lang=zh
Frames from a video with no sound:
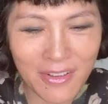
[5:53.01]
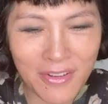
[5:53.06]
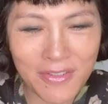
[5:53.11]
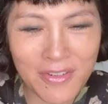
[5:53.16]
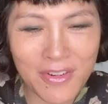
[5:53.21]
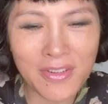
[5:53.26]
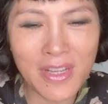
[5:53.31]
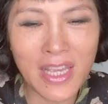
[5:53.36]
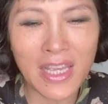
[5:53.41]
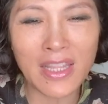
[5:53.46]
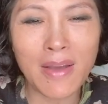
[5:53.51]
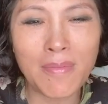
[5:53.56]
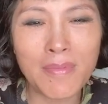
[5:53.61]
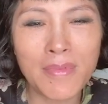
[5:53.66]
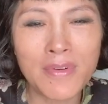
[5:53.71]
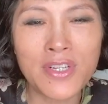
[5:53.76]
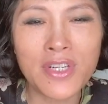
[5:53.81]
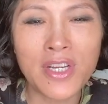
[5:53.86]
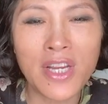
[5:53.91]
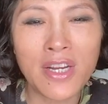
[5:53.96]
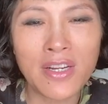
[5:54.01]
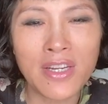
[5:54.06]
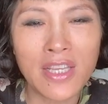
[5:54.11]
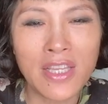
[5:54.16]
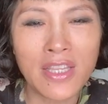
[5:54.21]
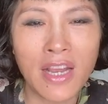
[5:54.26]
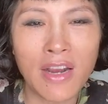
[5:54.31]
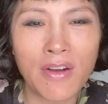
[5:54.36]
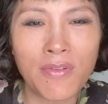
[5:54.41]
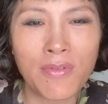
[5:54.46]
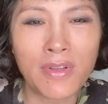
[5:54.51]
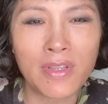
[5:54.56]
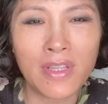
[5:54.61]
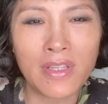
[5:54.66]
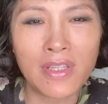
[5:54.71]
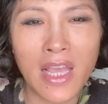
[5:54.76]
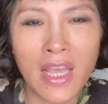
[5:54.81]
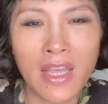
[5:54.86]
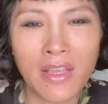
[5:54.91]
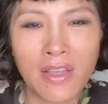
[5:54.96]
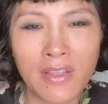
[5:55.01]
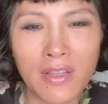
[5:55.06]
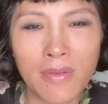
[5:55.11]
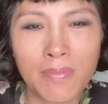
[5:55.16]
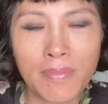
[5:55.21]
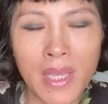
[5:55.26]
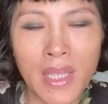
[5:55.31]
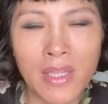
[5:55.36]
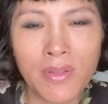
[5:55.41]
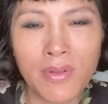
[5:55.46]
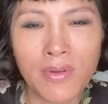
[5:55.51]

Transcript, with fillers: 有时候给他们 share 一点我的电影的片